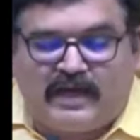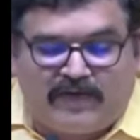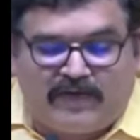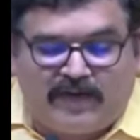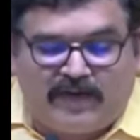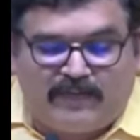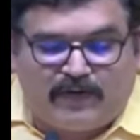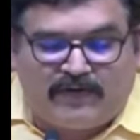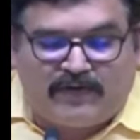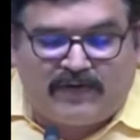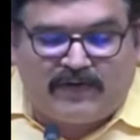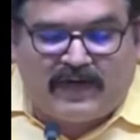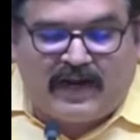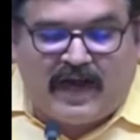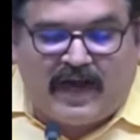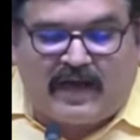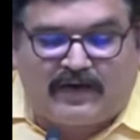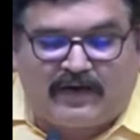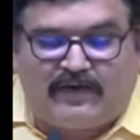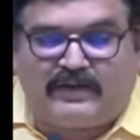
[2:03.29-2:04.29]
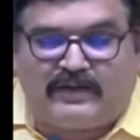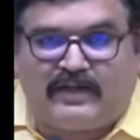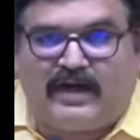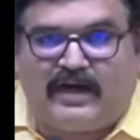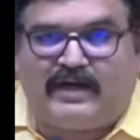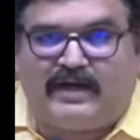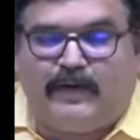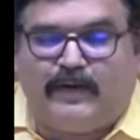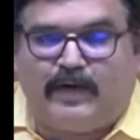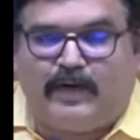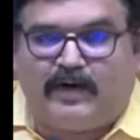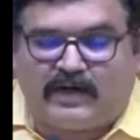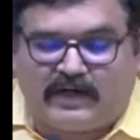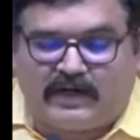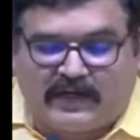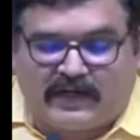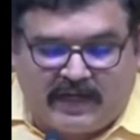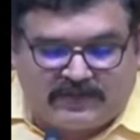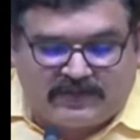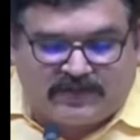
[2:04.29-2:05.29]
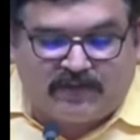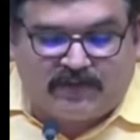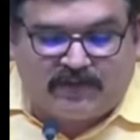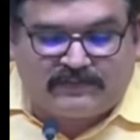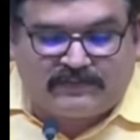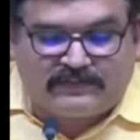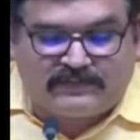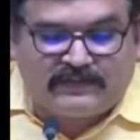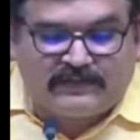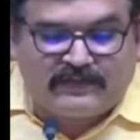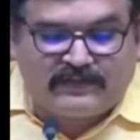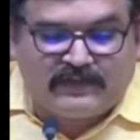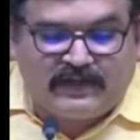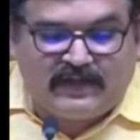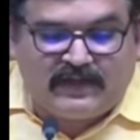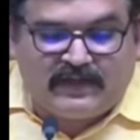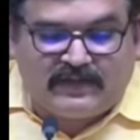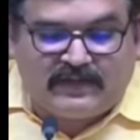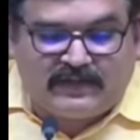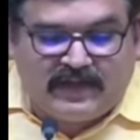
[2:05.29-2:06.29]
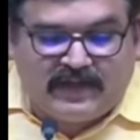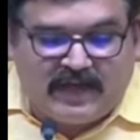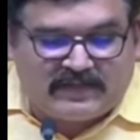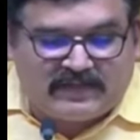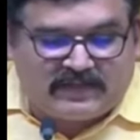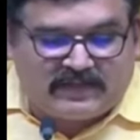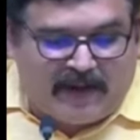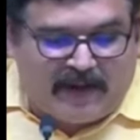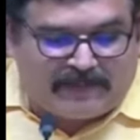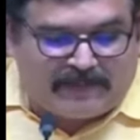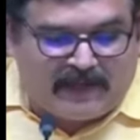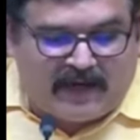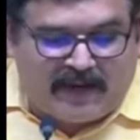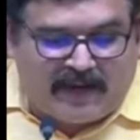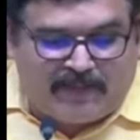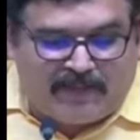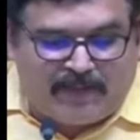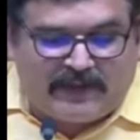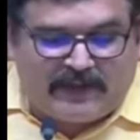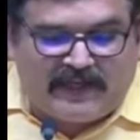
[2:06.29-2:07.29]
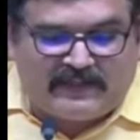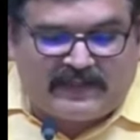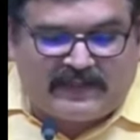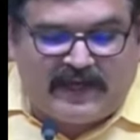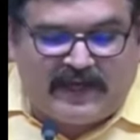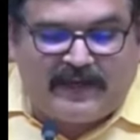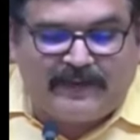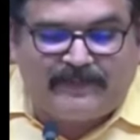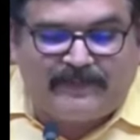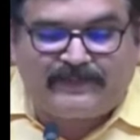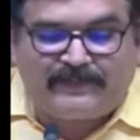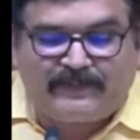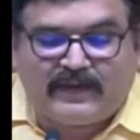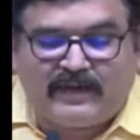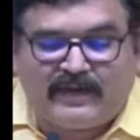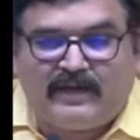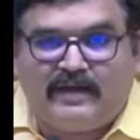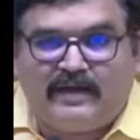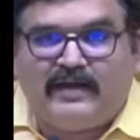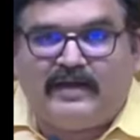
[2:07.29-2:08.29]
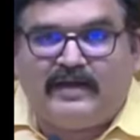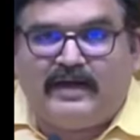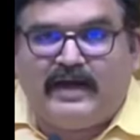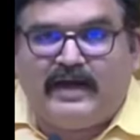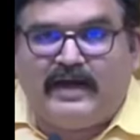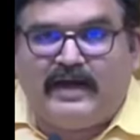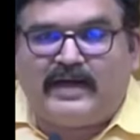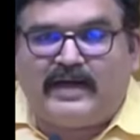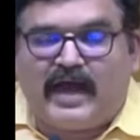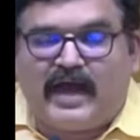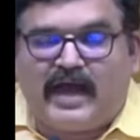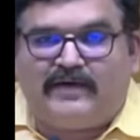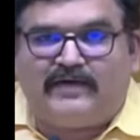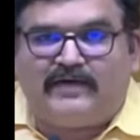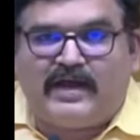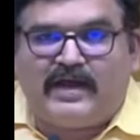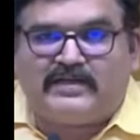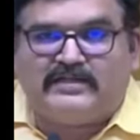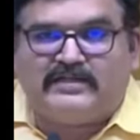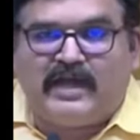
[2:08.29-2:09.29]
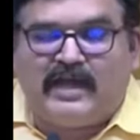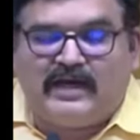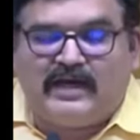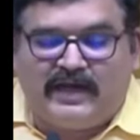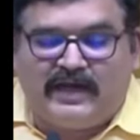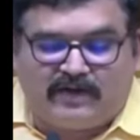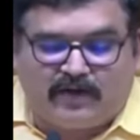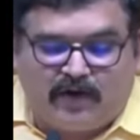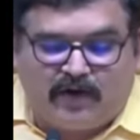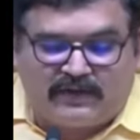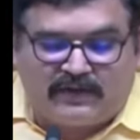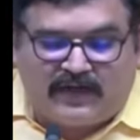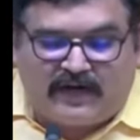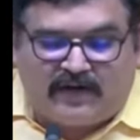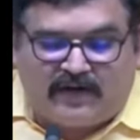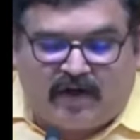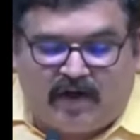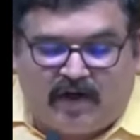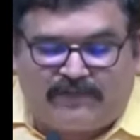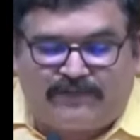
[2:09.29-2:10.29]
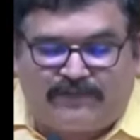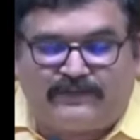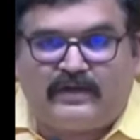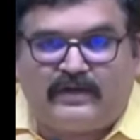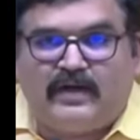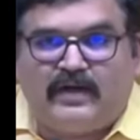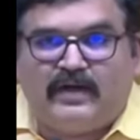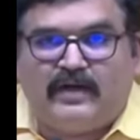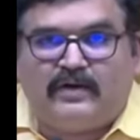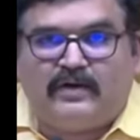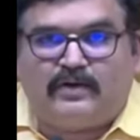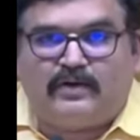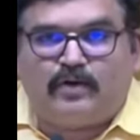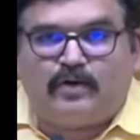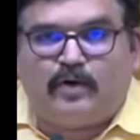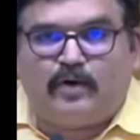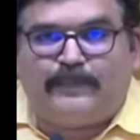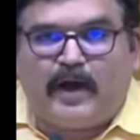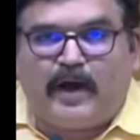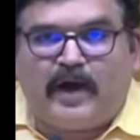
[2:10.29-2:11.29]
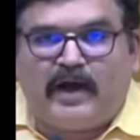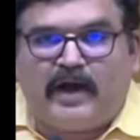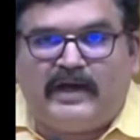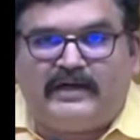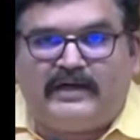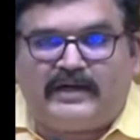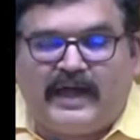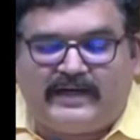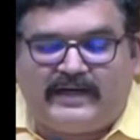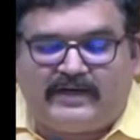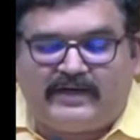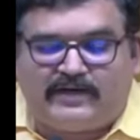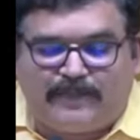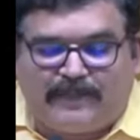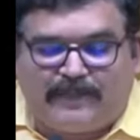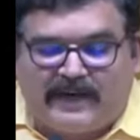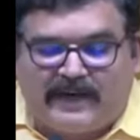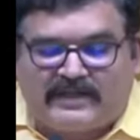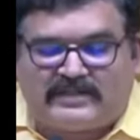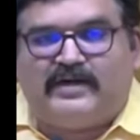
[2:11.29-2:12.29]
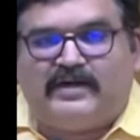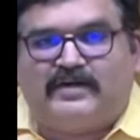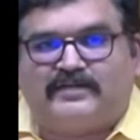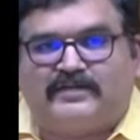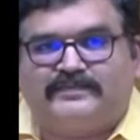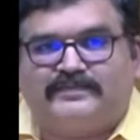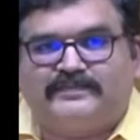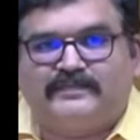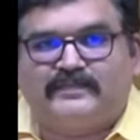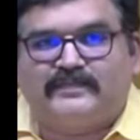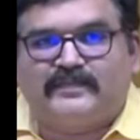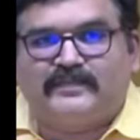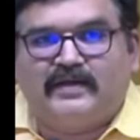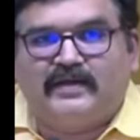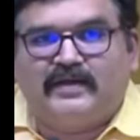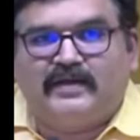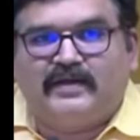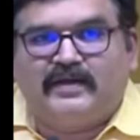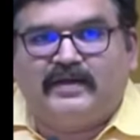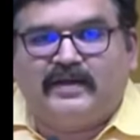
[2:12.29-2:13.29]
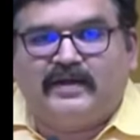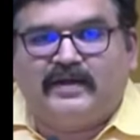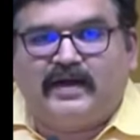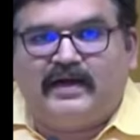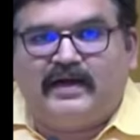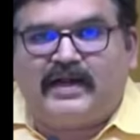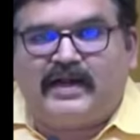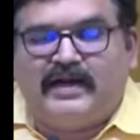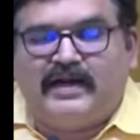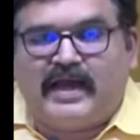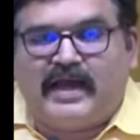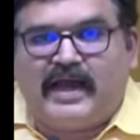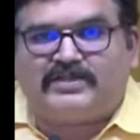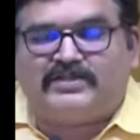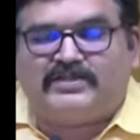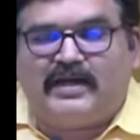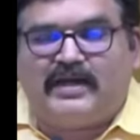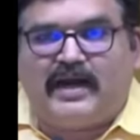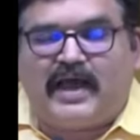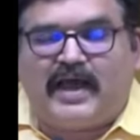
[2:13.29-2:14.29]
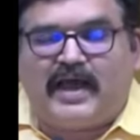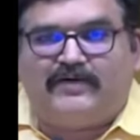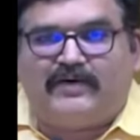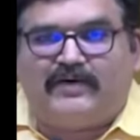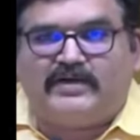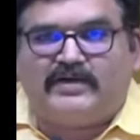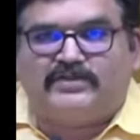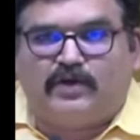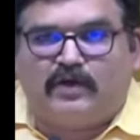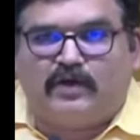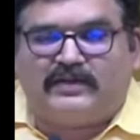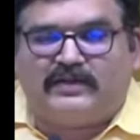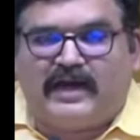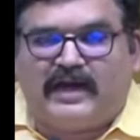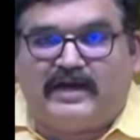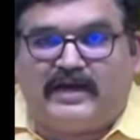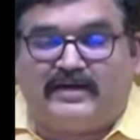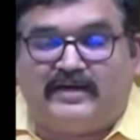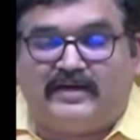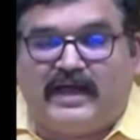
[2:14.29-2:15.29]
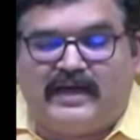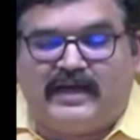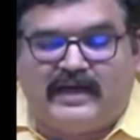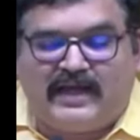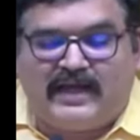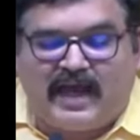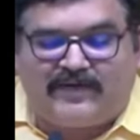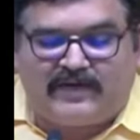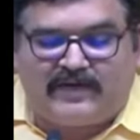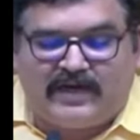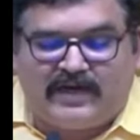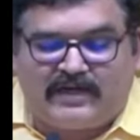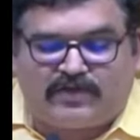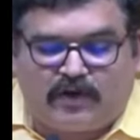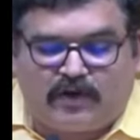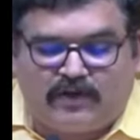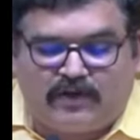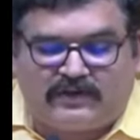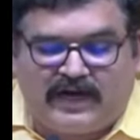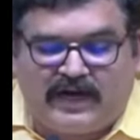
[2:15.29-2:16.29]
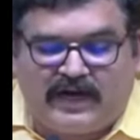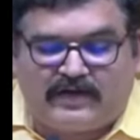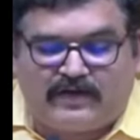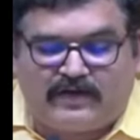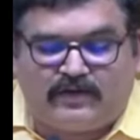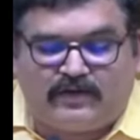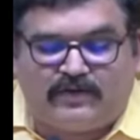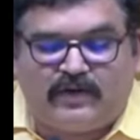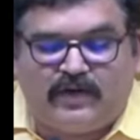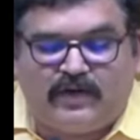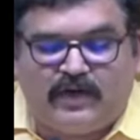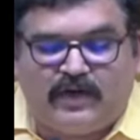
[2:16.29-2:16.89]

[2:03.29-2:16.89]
దేశవ్యాప్తంగా నమోదైతే ఎట్ అన్ యావరేజ్ డైలీ గ్రోత్ రేట్ ఆఫ్ టూ పాయింట్ ఎయిట్ టూ పర్సెంట్ అంటే నేషనల్ యావరేజ్ గ్రోత్ రేట్ డైలీ యావరేజ్ గ్రోత్ రేటు టూ పాయింట్ ఎయిట్ టూ పర్సెంట్తో